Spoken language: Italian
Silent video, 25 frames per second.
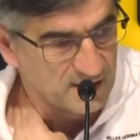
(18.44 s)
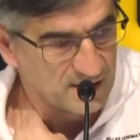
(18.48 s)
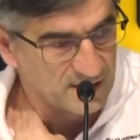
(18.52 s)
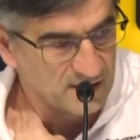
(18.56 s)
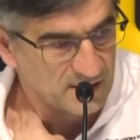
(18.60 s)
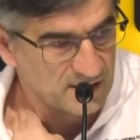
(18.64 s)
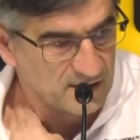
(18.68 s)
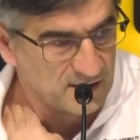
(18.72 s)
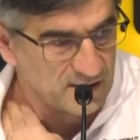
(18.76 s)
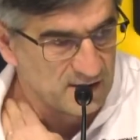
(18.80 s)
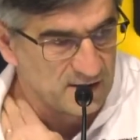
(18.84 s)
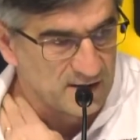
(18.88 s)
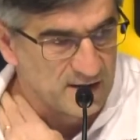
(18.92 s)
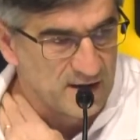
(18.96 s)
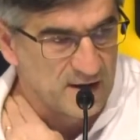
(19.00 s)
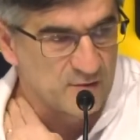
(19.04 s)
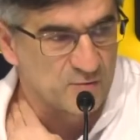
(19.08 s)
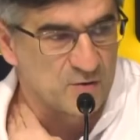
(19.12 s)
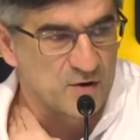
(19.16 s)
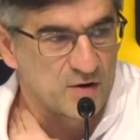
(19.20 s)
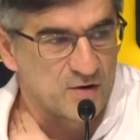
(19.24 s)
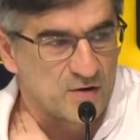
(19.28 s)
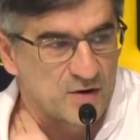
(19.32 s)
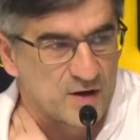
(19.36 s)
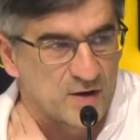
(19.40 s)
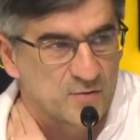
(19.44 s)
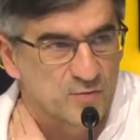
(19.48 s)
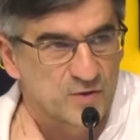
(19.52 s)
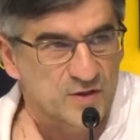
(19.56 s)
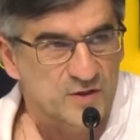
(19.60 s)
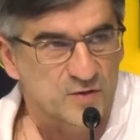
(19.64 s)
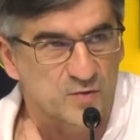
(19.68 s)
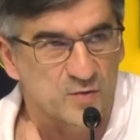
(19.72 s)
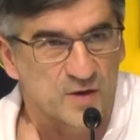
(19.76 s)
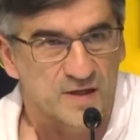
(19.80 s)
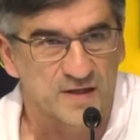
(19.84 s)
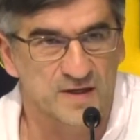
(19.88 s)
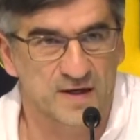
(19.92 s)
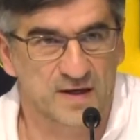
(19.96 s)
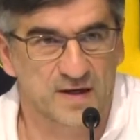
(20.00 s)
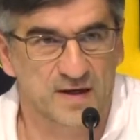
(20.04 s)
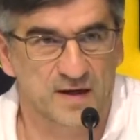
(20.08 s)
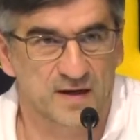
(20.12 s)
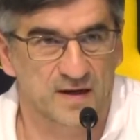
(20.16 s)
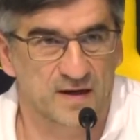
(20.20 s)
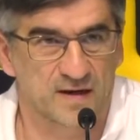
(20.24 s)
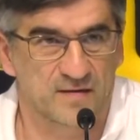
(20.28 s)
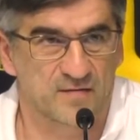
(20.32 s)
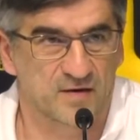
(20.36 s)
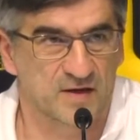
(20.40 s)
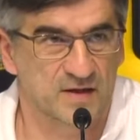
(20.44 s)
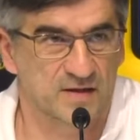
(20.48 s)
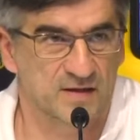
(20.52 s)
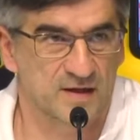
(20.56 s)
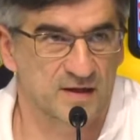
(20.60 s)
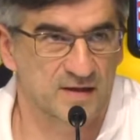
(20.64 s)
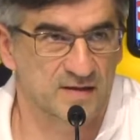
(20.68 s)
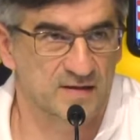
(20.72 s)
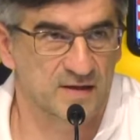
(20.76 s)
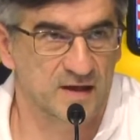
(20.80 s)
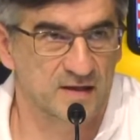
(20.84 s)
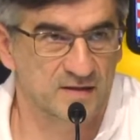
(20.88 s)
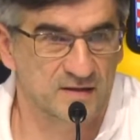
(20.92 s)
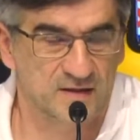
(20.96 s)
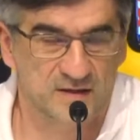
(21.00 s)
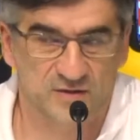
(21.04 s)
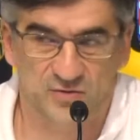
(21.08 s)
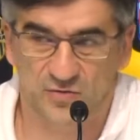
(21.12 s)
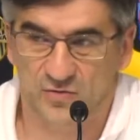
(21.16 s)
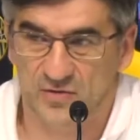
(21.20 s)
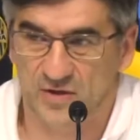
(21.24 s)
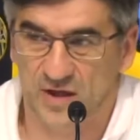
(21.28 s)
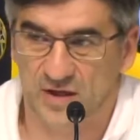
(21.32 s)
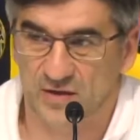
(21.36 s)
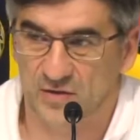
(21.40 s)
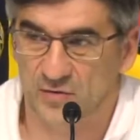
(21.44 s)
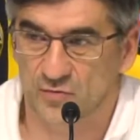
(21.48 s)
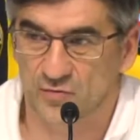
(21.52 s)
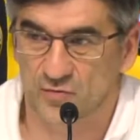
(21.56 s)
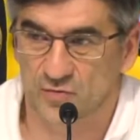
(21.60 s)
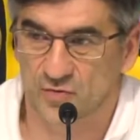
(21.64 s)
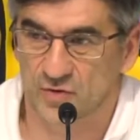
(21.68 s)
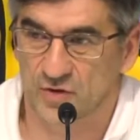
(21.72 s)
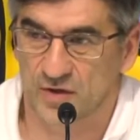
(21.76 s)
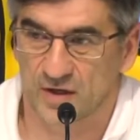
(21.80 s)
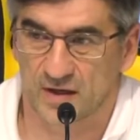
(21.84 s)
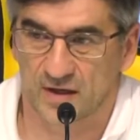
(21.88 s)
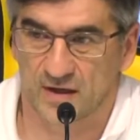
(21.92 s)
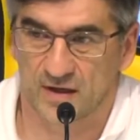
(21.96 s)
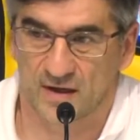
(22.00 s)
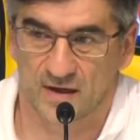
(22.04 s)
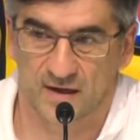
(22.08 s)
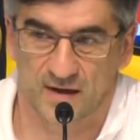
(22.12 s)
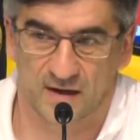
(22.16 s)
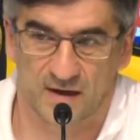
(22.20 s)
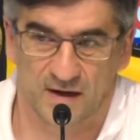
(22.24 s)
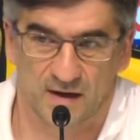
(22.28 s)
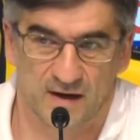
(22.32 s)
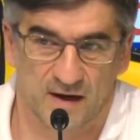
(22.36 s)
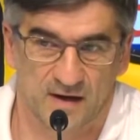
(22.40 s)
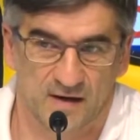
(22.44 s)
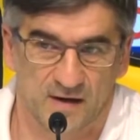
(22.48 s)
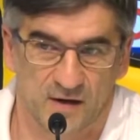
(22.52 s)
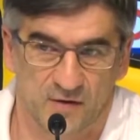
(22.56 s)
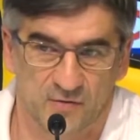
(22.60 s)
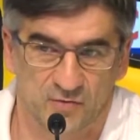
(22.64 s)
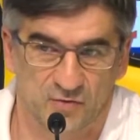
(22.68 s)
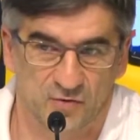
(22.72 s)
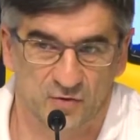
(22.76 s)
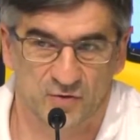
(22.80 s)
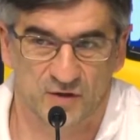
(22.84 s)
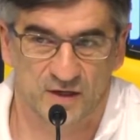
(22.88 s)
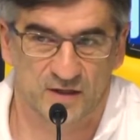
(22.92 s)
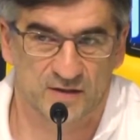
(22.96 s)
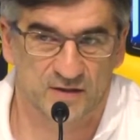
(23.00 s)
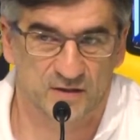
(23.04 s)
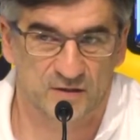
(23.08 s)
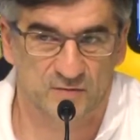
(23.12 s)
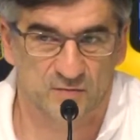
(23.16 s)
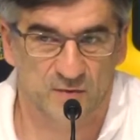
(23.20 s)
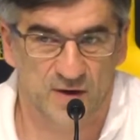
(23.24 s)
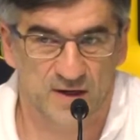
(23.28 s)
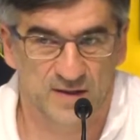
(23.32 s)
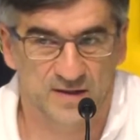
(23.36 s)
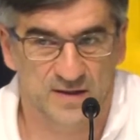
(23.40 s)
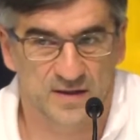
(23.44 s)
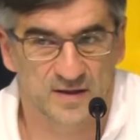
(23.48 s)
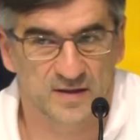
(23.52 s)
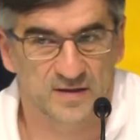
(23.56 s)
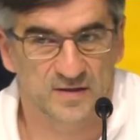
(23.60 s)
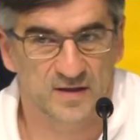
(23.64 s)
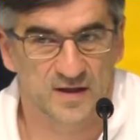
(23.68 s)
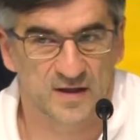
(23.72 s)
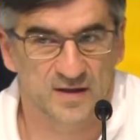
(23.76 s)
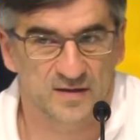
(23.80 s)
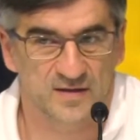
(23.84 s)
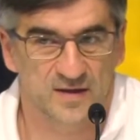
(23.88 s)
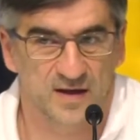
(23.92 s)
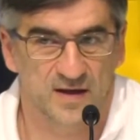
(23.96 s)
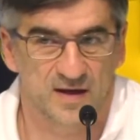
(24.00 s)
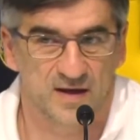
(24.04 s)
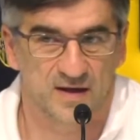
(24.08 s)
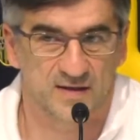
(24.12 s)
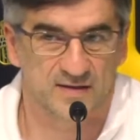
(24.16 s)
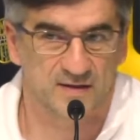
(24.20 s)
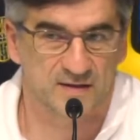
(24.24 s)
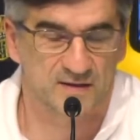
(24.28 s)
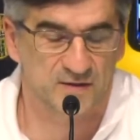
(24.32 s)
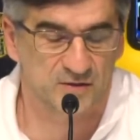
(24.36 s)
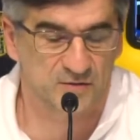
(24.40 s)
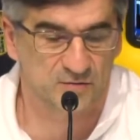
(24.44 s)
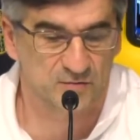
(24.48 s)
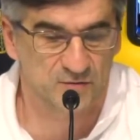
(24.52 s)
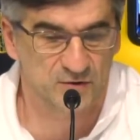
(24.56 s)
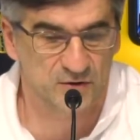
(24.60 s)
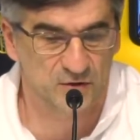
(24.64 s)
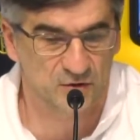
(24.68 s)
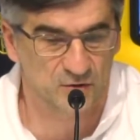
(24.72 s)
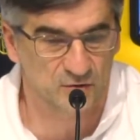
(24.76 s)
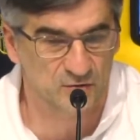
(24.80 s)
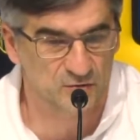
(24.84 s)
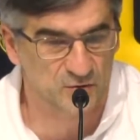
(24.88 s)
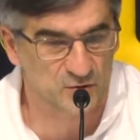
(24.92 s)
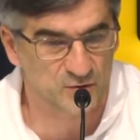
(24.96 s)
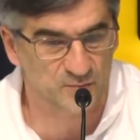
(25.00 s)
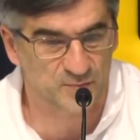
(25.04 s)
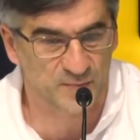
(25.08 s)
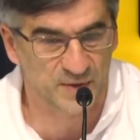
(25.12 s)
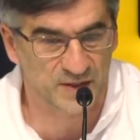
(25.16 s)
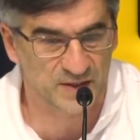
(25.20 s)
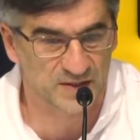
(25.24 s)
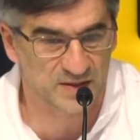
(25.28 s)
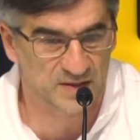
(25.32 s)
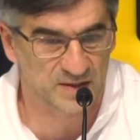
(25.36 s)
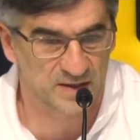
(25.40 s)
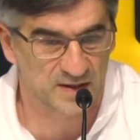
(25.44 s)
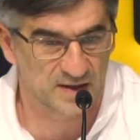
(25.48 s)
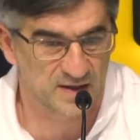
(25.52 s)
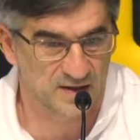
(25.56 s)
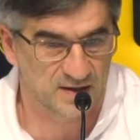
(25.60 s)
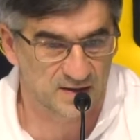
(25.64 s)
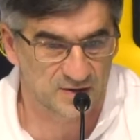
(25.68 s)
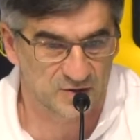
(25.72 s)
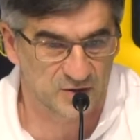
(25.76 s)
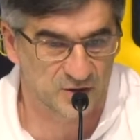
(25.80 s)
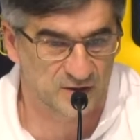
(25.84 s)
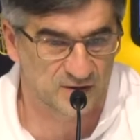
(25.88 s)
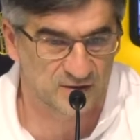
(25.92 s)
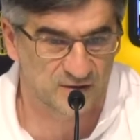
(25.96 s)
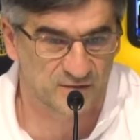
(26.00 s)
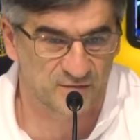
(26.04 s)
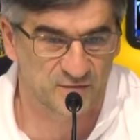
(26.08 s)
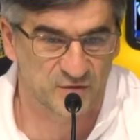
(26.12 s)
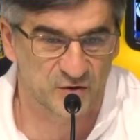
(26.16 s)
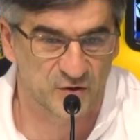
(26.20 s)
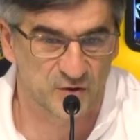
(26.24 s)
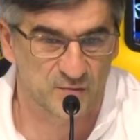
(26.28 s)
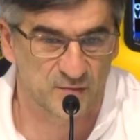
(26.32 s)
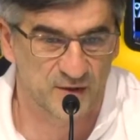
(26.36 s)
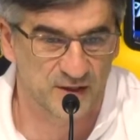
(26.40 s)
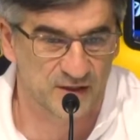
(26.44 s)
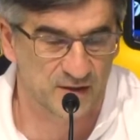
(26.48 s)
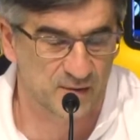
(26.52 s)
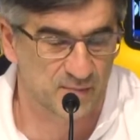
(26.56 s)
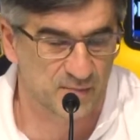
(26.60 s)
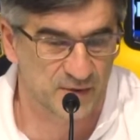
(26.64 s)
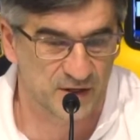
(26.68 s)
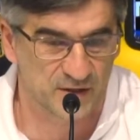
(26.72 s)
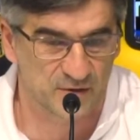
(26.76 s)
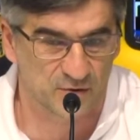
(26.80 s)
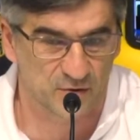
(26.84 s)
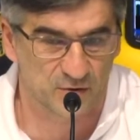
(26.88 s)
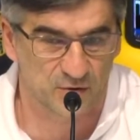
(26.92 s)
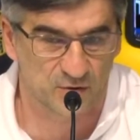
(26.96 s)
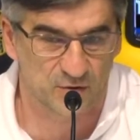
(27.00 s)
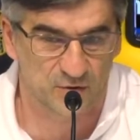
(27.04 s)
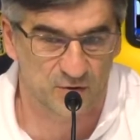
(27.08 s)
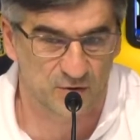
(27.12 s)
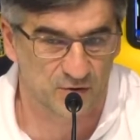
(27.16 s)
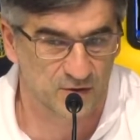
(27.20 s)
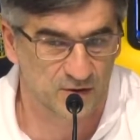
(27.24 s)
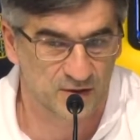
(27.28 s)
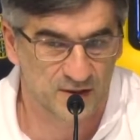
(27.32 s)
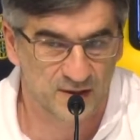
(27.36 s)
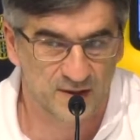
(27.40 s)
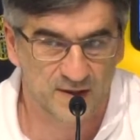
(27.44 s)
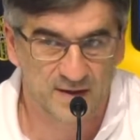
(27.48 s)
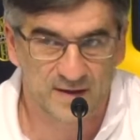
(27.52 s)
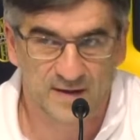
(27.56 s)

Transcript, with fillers: Eh, è, una, è, una, squadra che arriva da tanti risultati utili, anche contro grandi squadre Inter-Atalanta, e adesso vinto contro Spezia, cioè difficilmente prendono gol.